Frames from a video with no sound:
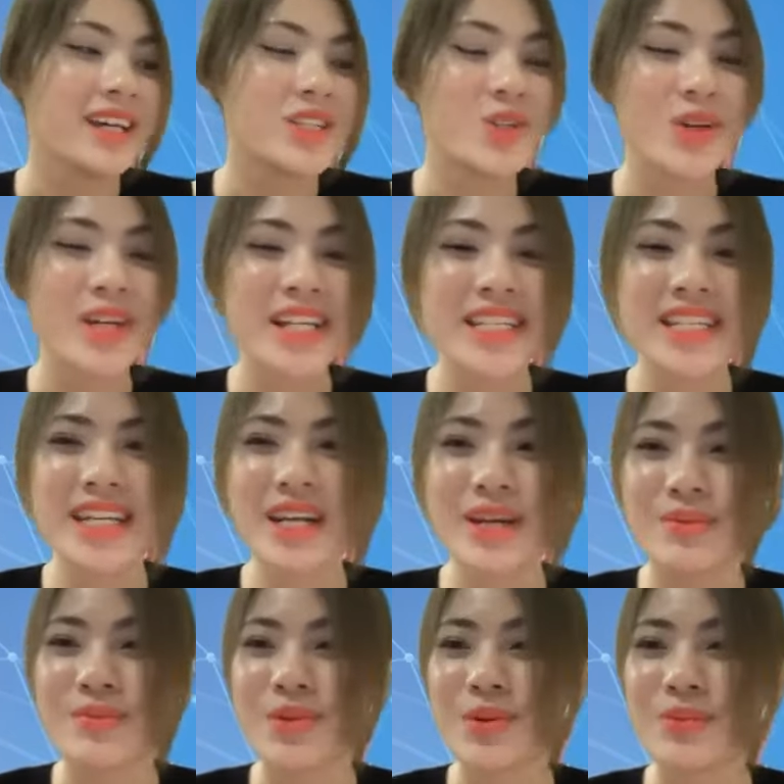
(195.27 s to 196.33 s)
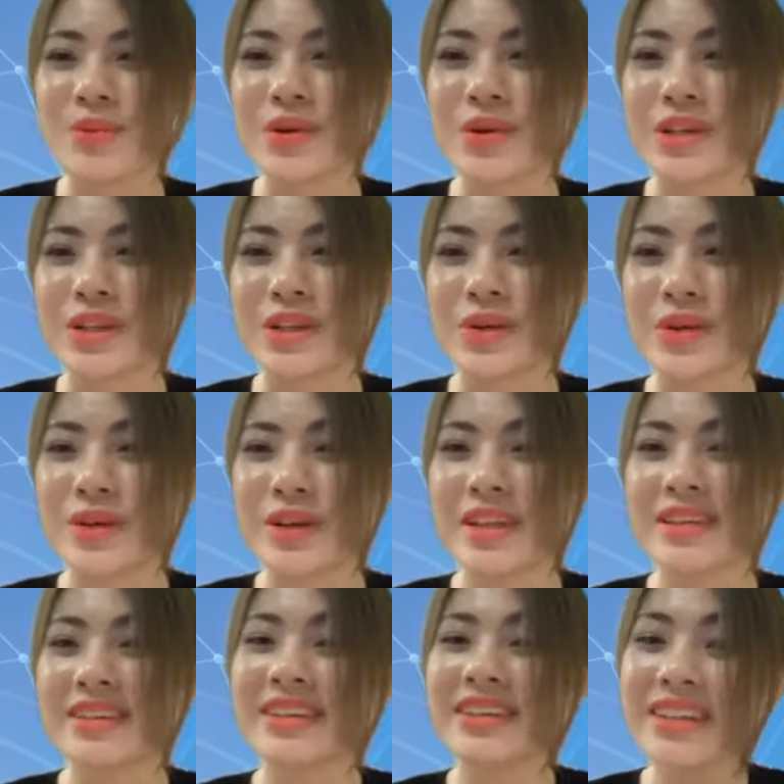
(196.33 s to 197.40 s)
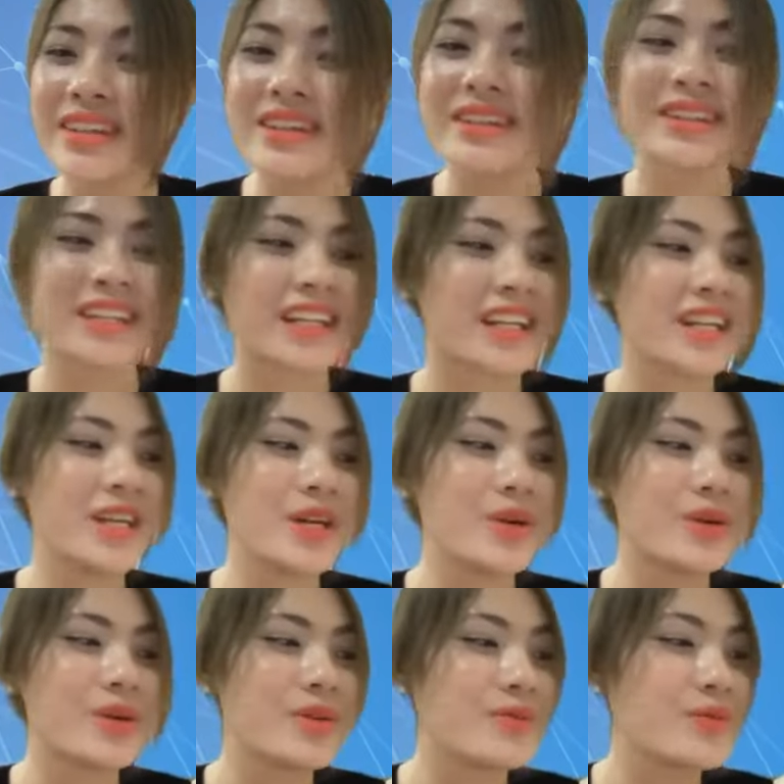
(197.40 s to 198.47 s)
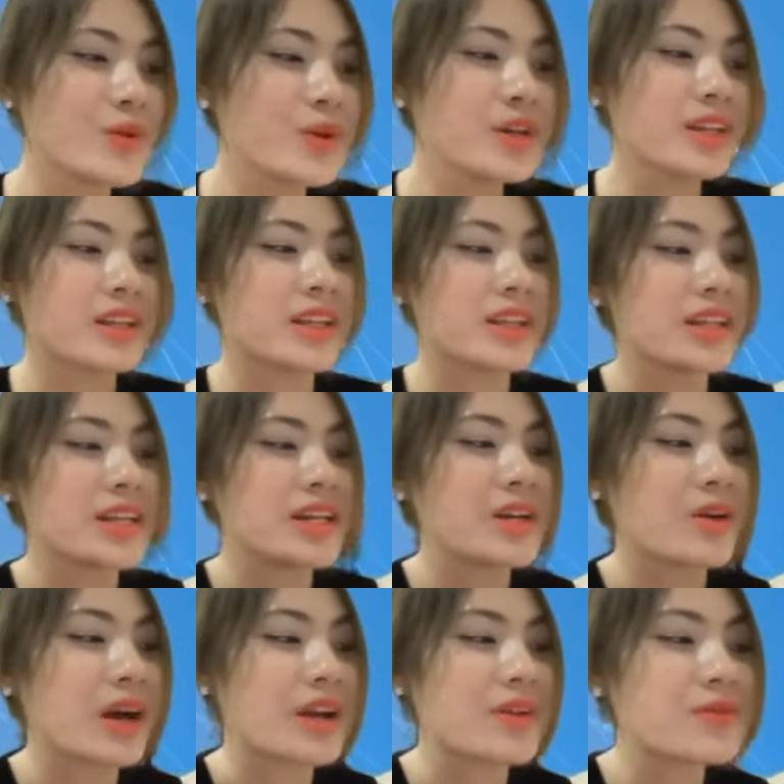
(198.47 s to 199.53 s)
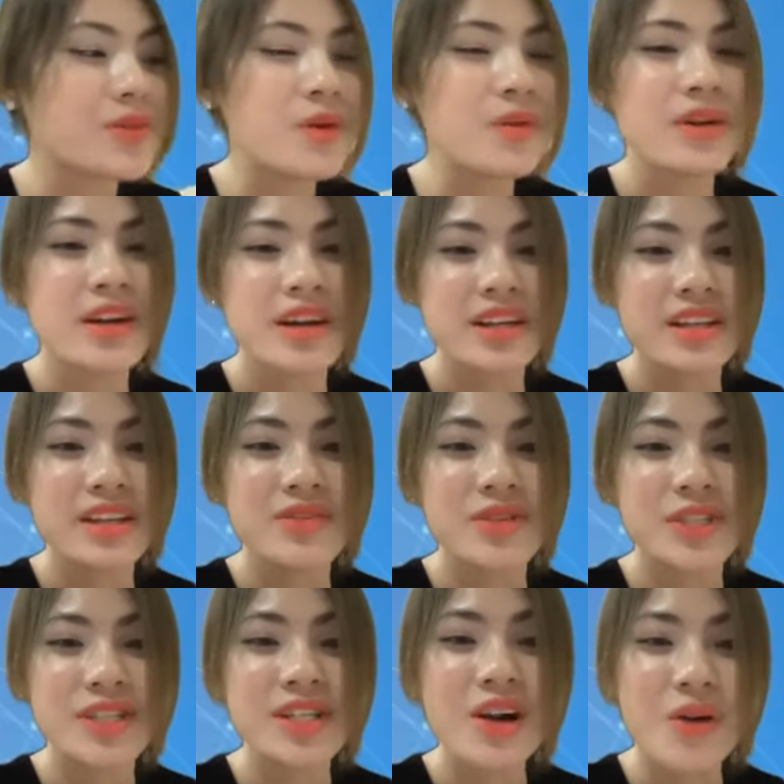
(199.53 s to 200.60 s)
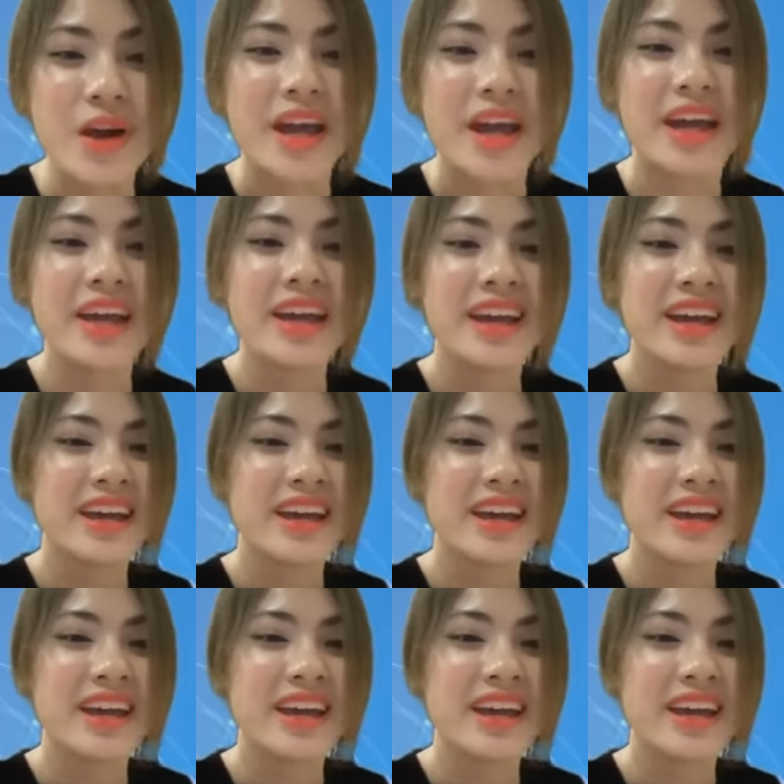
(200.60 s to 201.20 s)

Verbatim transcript: Cho anh chị một buổi tối thứ tư thật là nhiều niềm vui, thật là nhiều hạnh phúc, nhiều sức khỏe.